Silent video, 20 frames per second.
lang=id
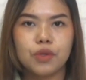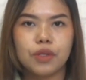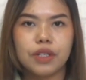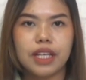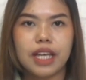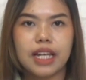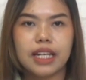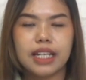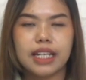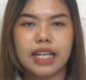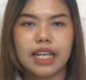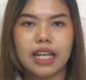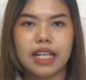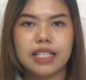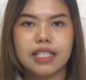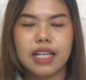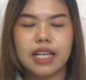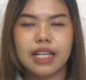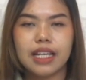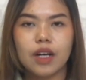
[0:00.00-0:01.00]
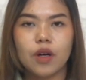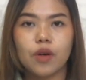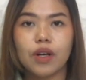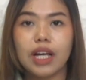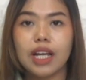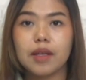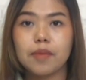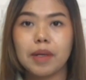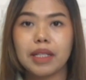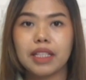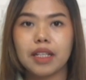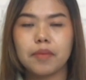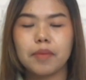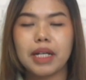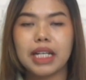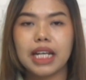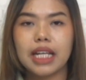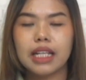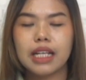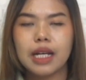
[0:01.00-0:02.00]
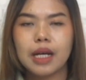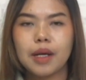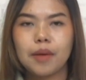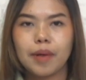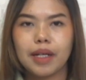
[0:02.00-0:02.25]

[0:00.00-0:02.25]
Surya Negara Sanggau, Kalimantan Barat